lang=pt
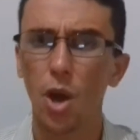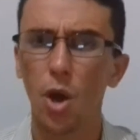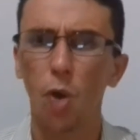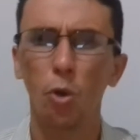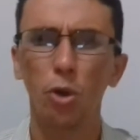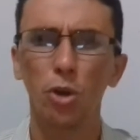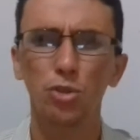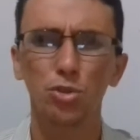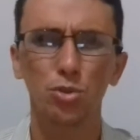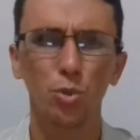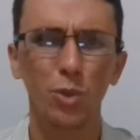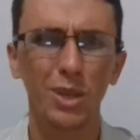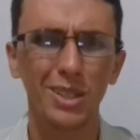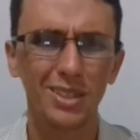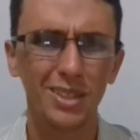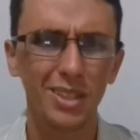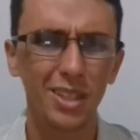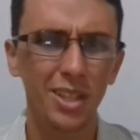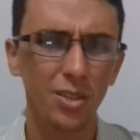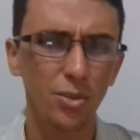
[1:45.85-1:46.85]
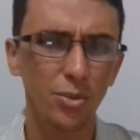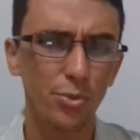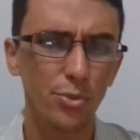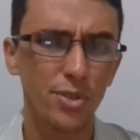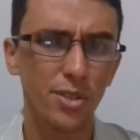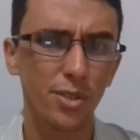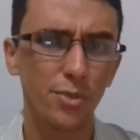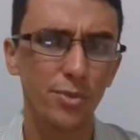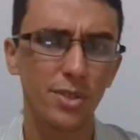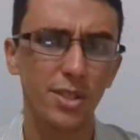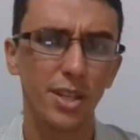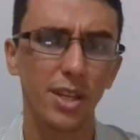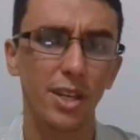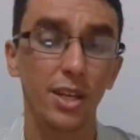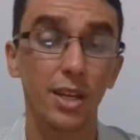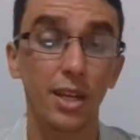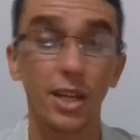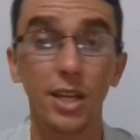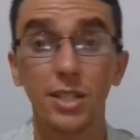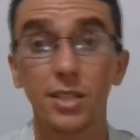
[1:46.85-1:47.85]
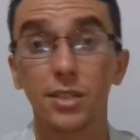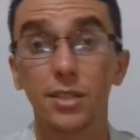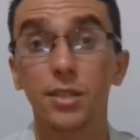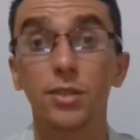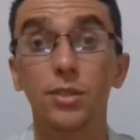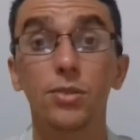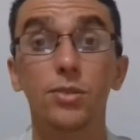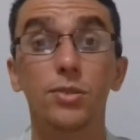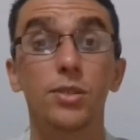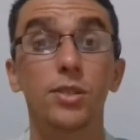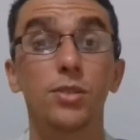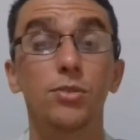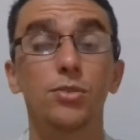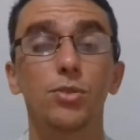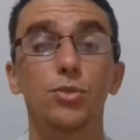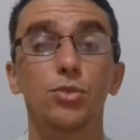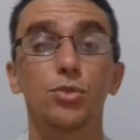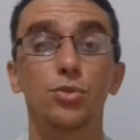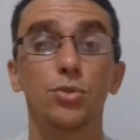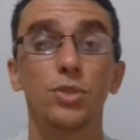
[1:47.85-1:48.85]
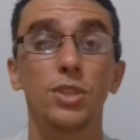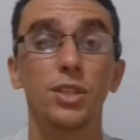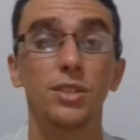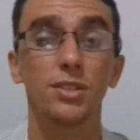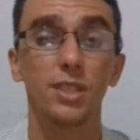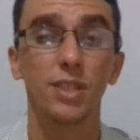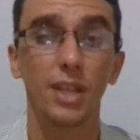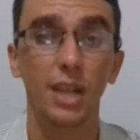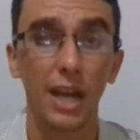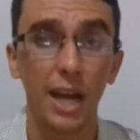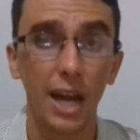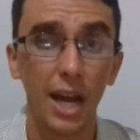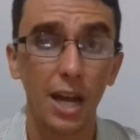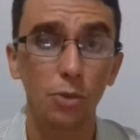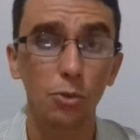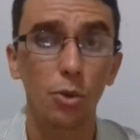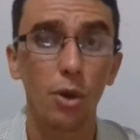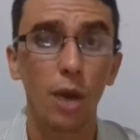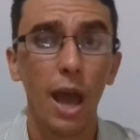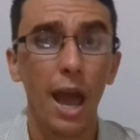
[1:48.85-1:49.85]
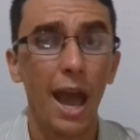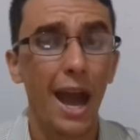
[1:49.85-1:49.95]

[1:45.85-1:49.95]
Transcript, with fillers: Ó, oh, estou há tantos anos na igreja, há tantos anos eu estou nesse cargo,